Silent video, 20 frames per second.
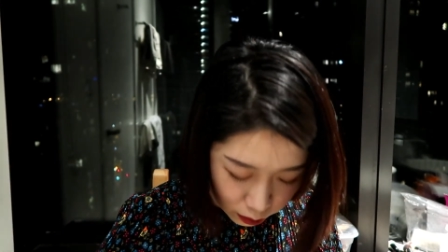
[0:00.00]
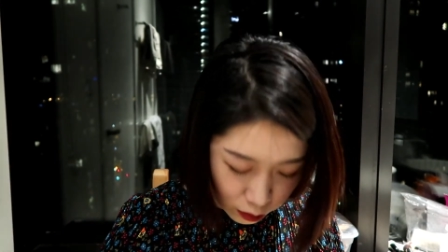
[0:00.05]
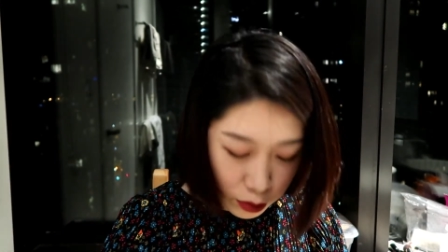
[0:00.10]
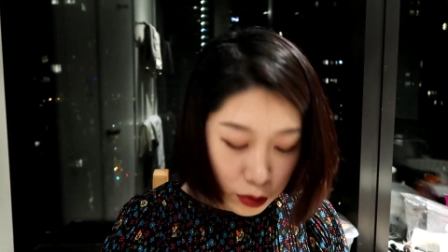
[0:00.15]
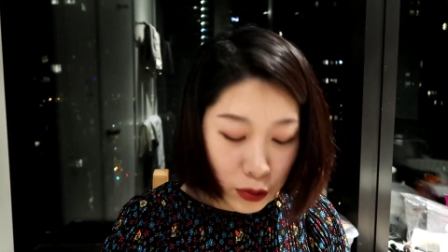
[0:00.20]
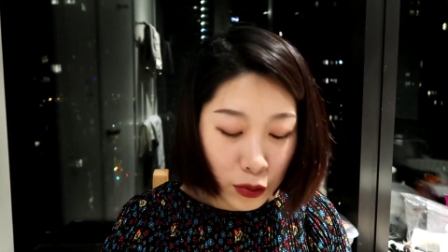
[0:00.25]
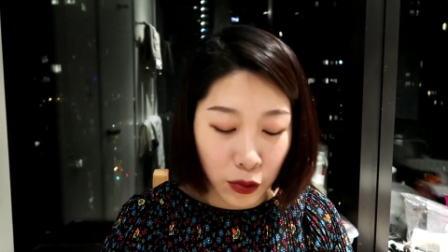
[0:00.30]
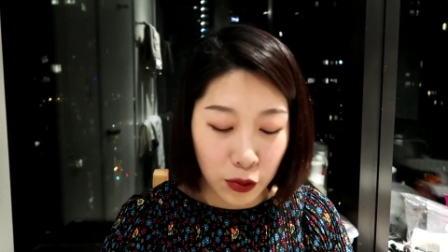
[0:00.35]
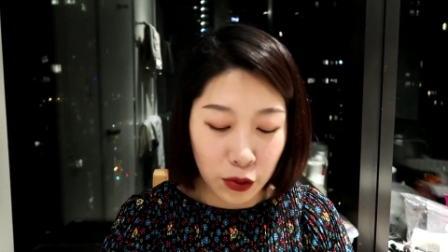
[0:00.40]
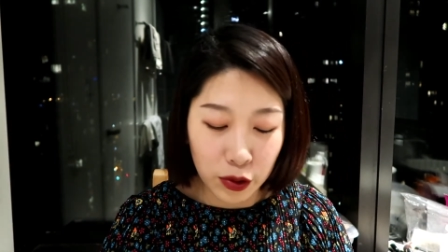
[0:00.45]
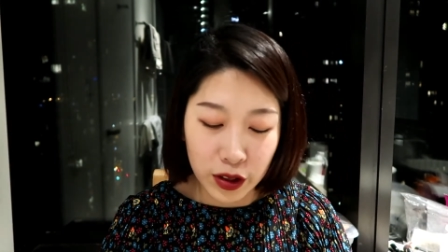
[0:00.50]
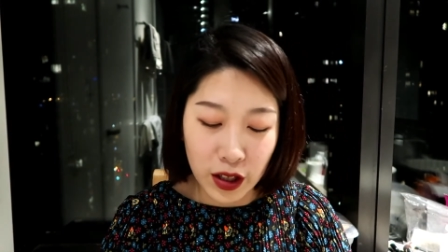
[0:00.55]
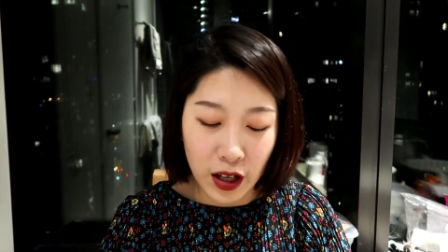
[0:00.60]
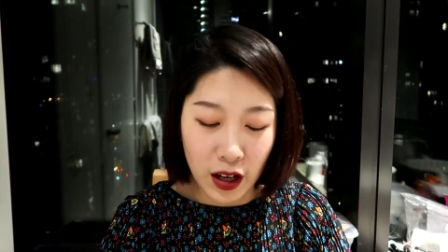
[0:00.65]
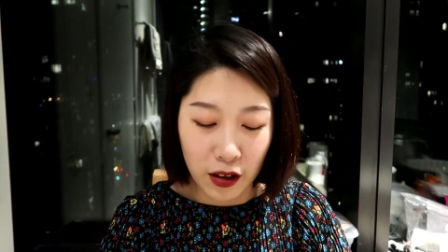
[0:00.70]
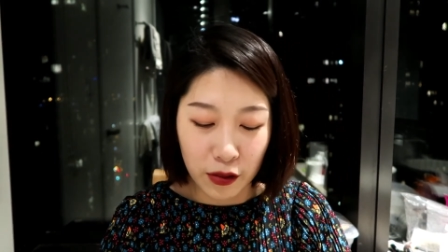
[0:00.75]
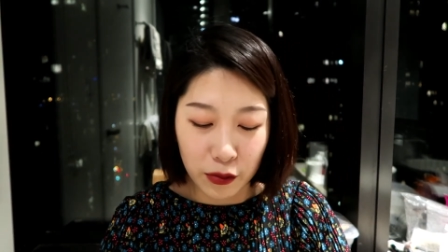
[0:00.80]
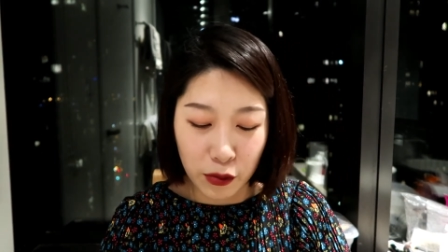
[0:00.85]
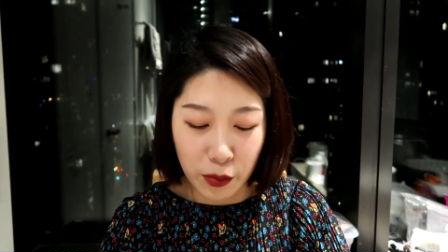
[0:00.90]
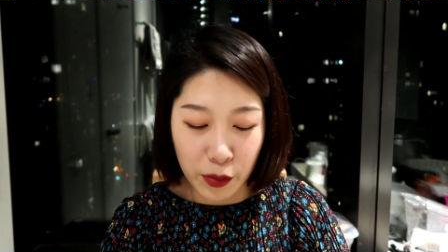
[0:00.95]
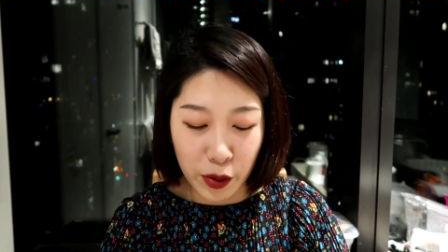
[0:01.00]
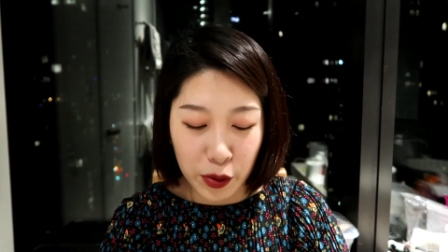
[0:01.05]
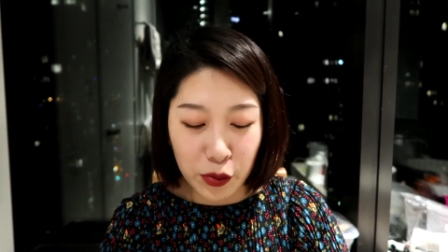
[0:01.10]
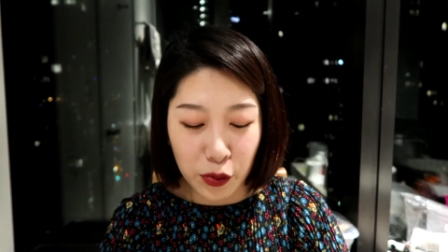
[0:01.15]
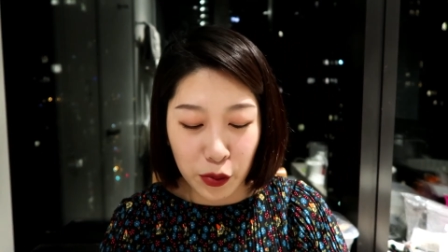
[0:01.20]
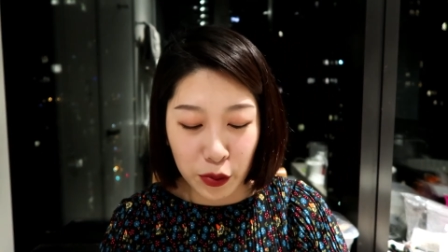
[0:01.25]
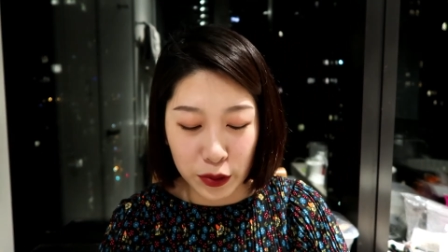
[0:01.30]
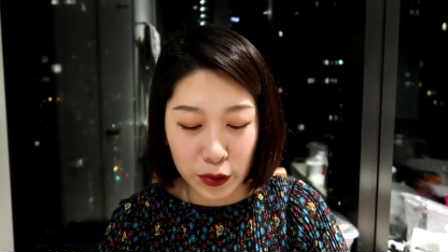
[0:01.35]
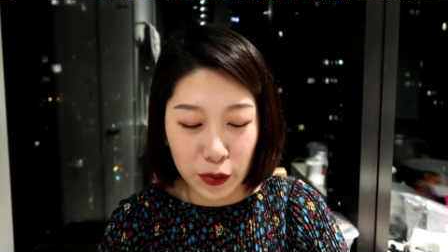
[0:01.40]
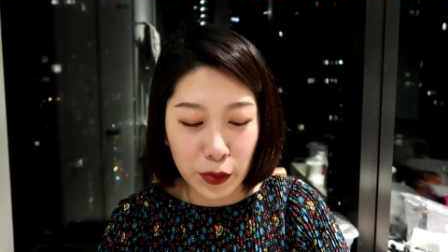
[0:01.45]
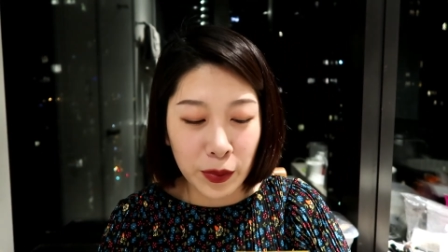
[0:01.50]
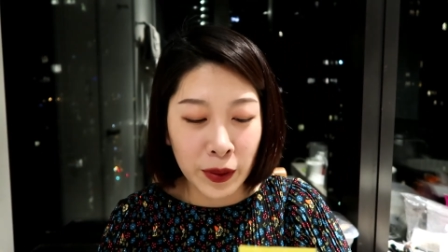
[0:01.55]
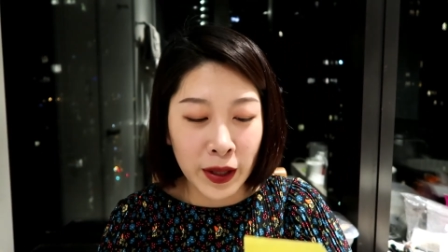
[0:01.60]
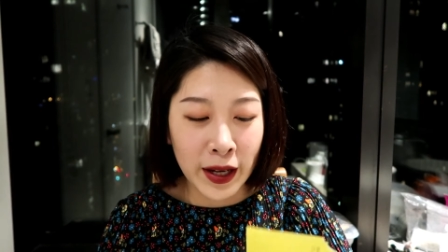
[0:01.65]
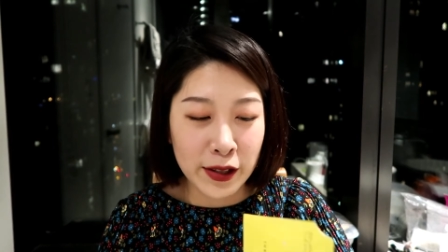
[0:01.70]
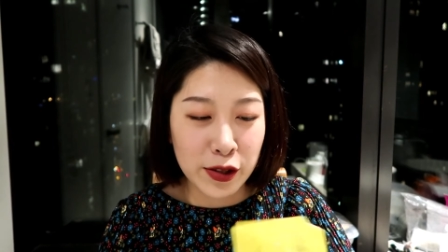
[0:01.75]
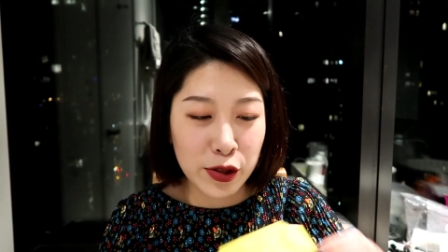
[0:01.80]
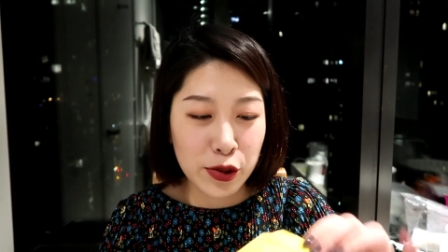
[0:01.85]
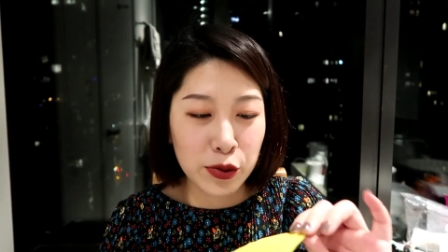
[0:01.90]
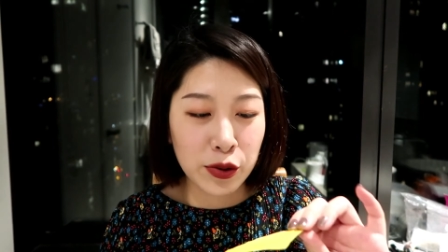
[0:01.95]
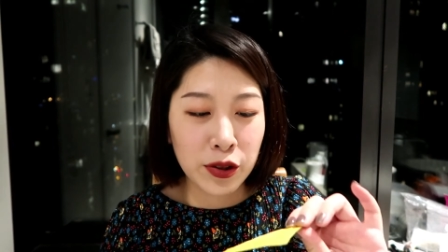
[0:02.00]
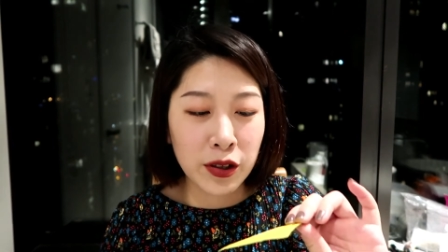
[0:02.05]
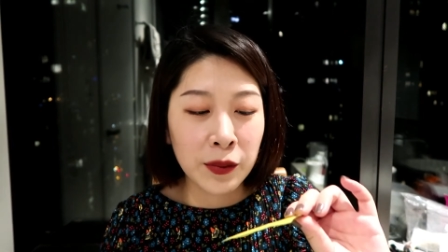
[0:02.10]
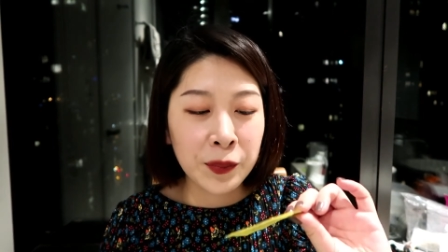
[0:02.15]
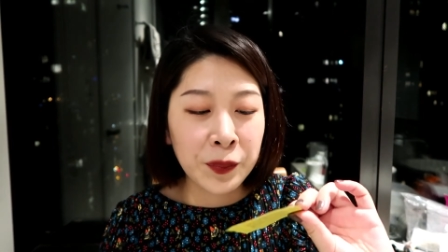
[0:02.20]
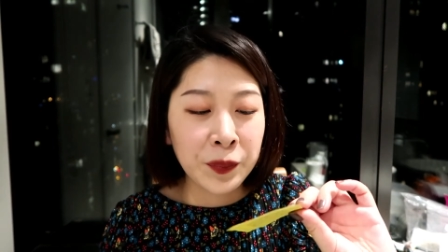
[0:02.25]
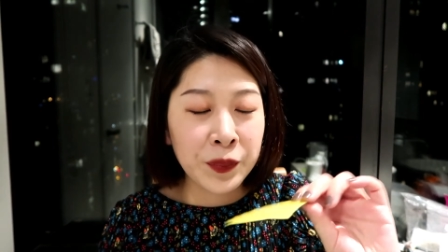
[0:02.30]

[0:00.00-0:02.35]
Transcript: 我用过的啊，我没用过的我不敢说。